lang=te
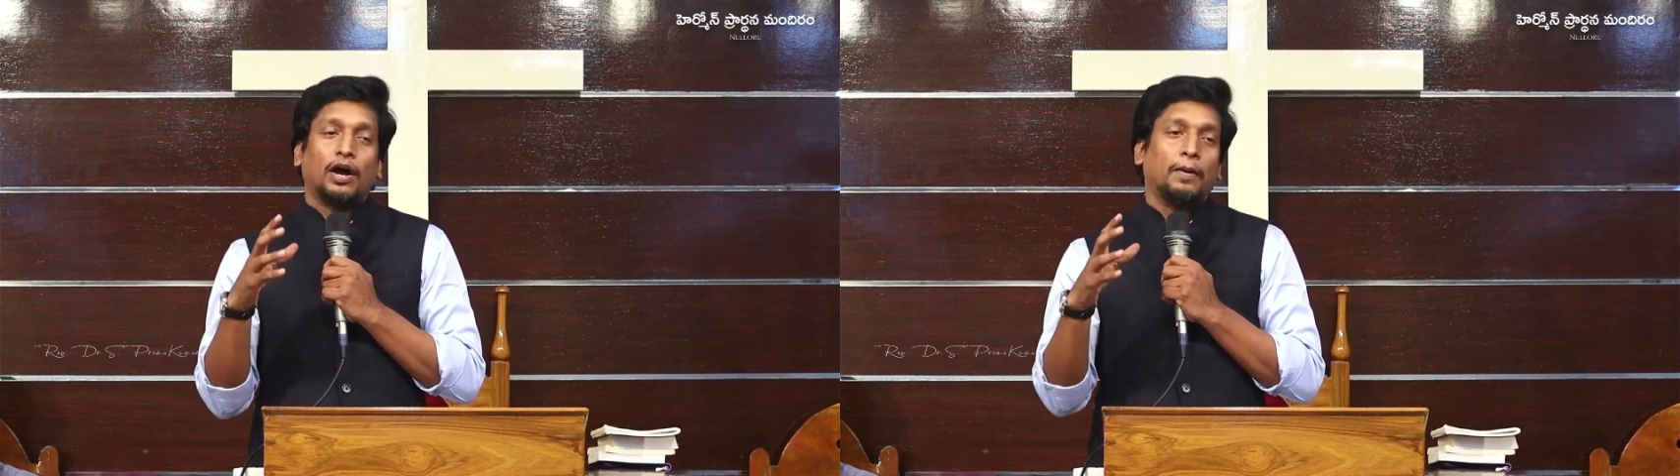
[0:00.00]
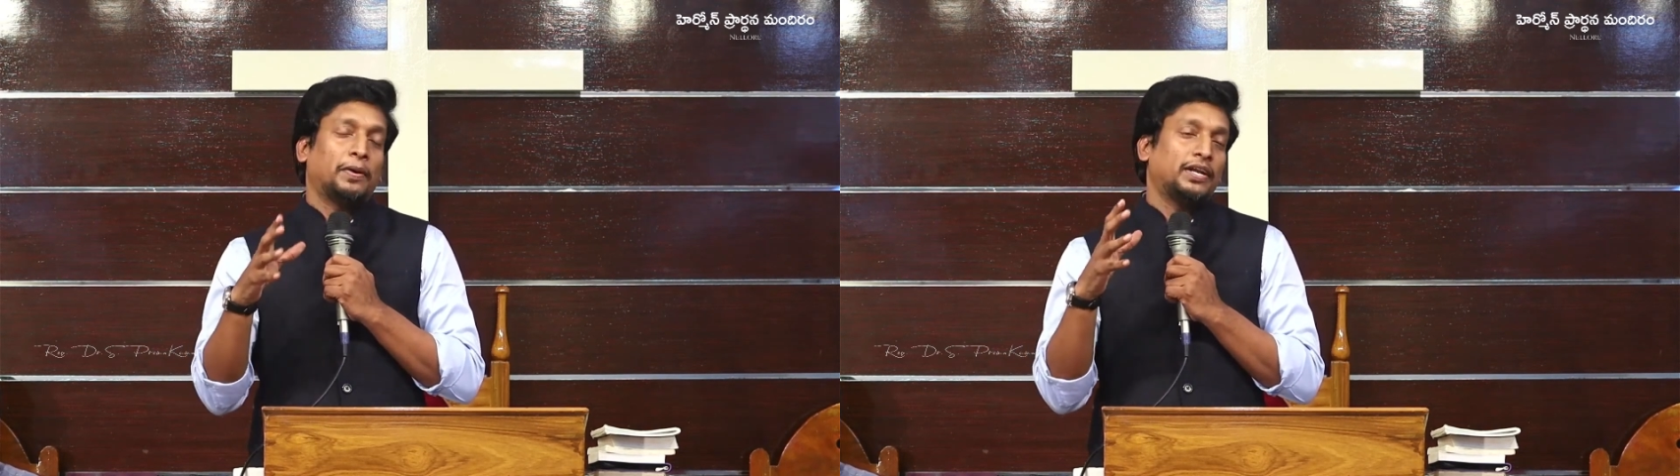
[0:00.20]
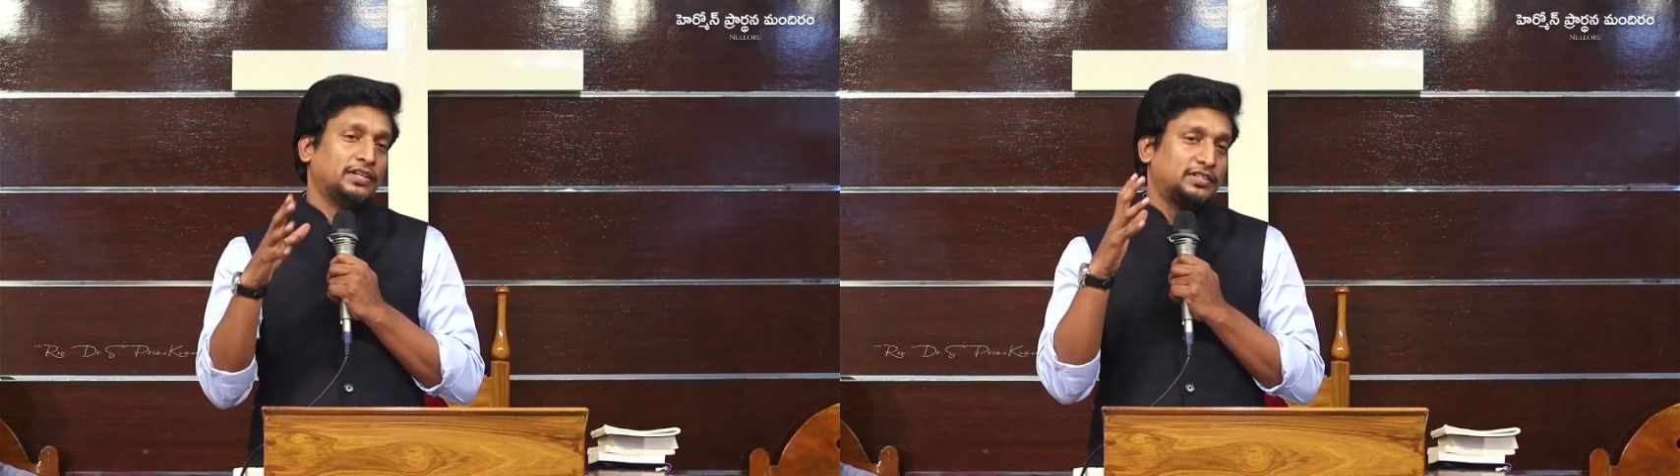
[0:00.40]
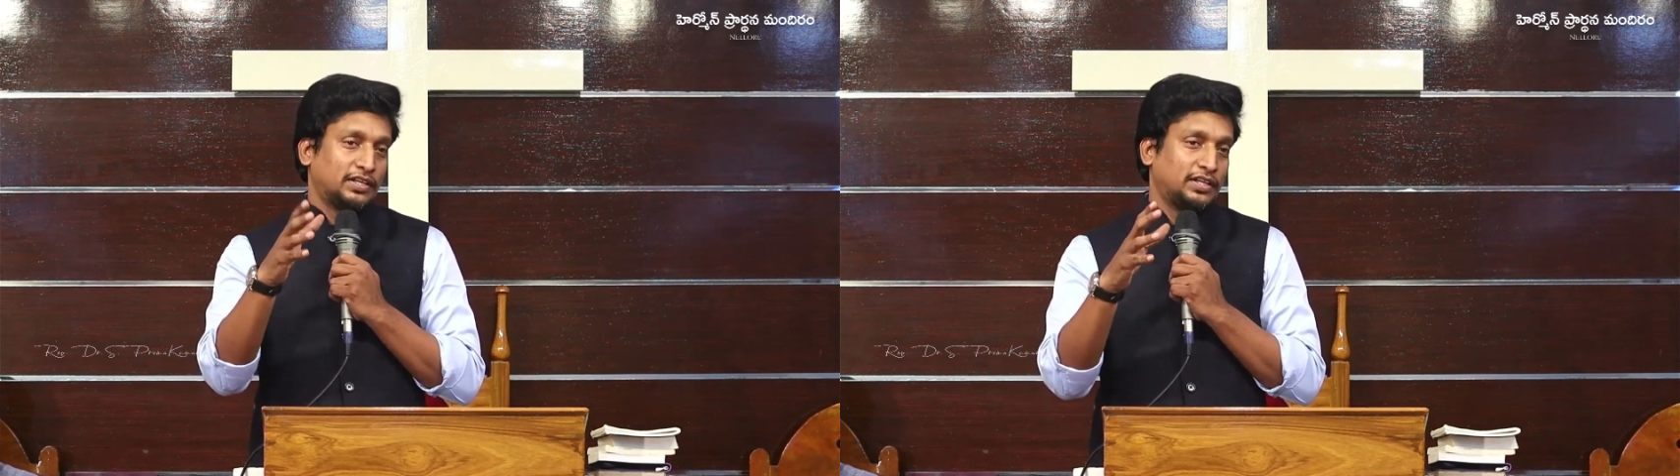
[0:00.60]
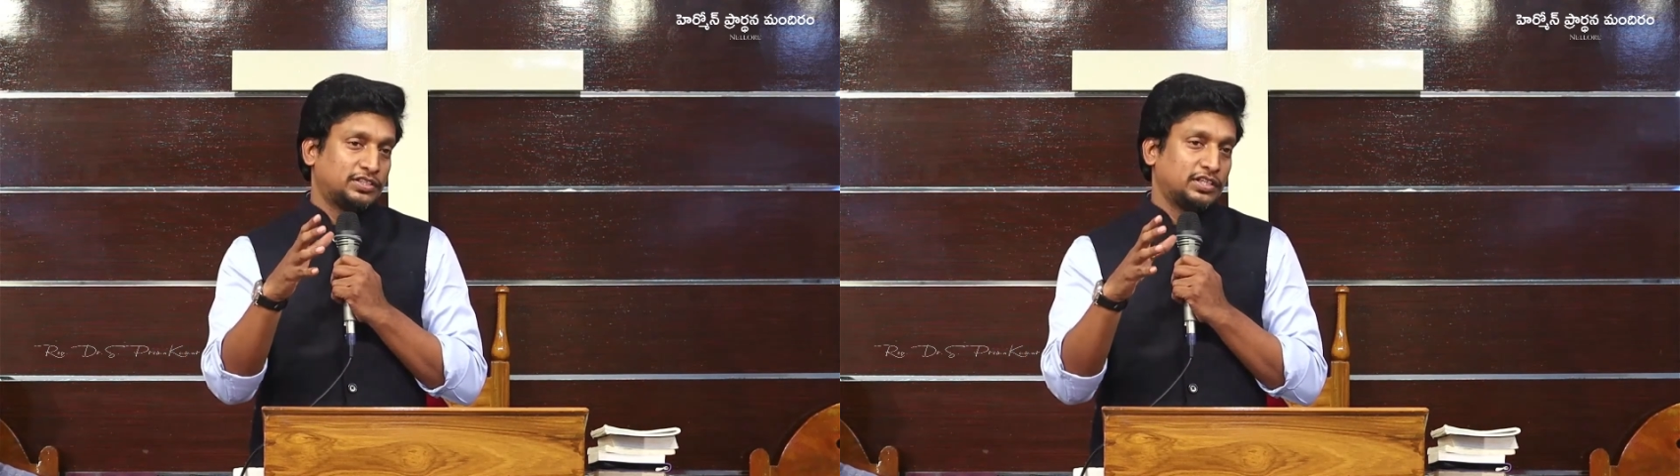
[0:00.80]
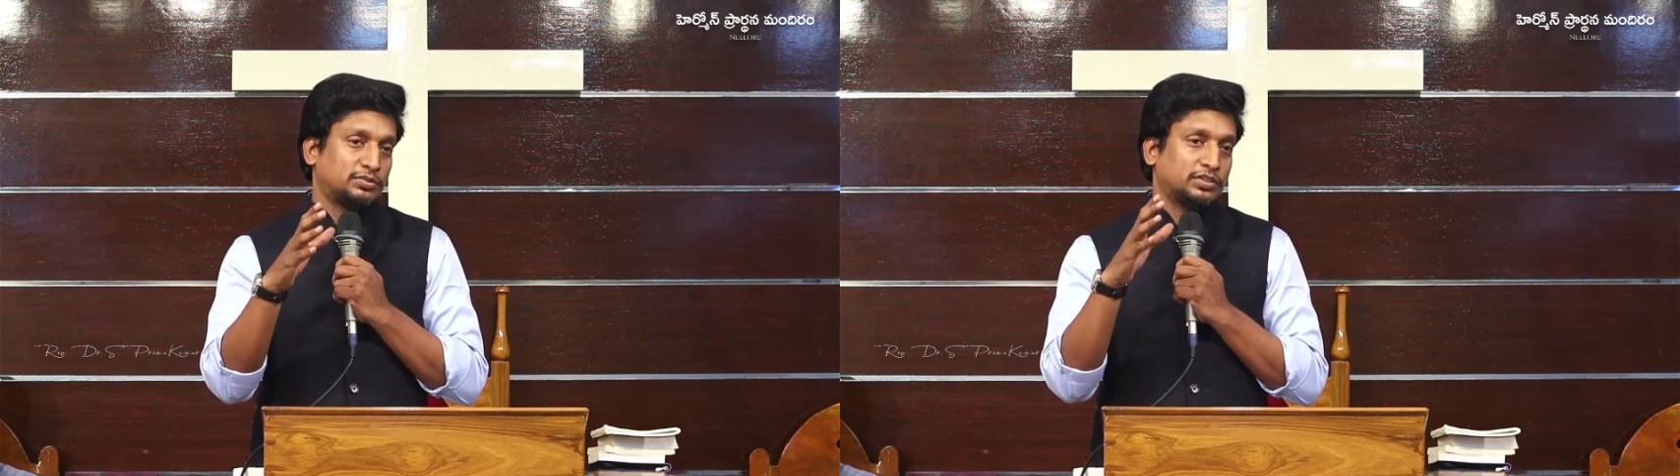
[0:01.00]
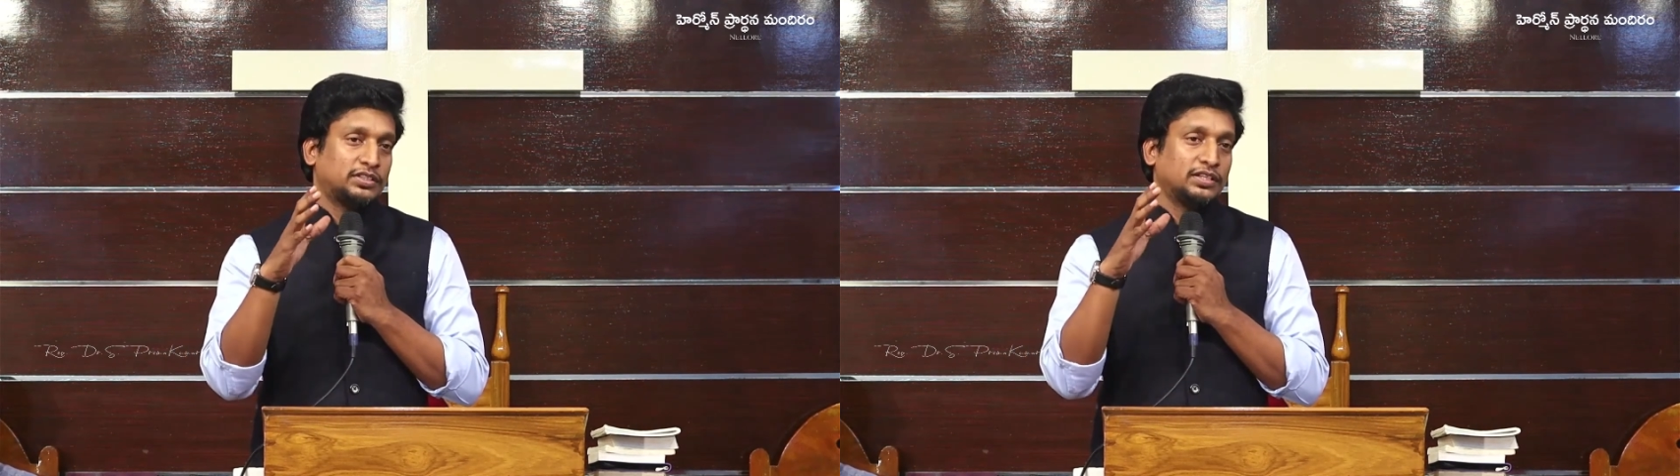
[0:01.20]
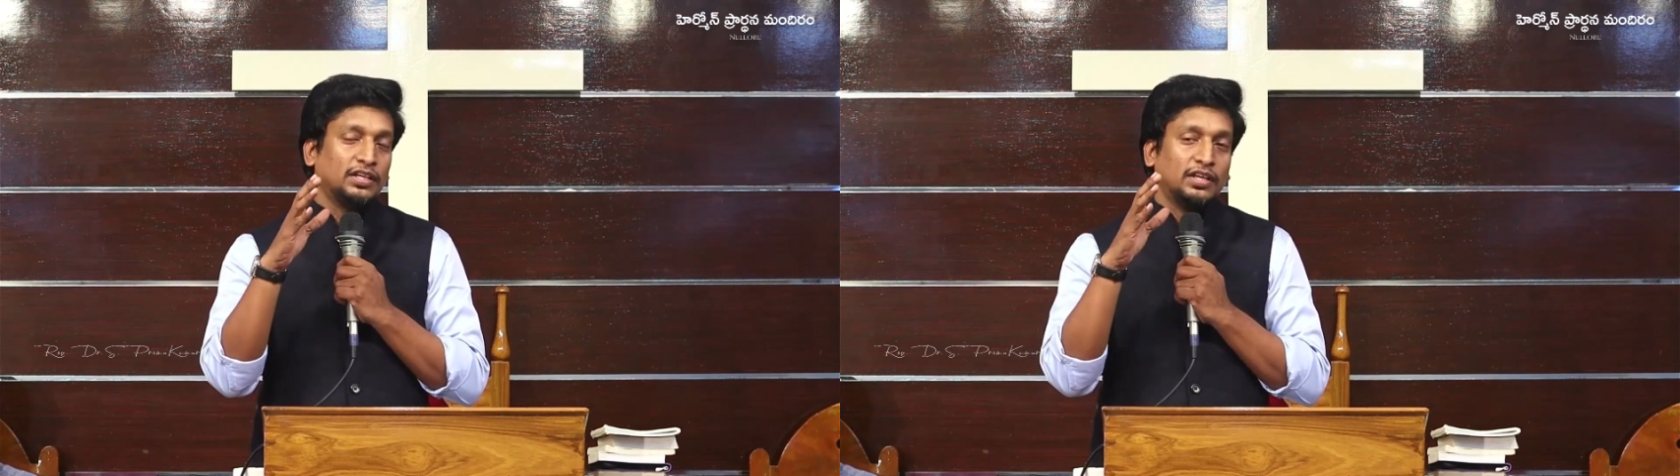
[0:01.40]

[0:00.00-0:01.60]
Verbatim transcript: ఆ పనిని జరిగించేటువంటి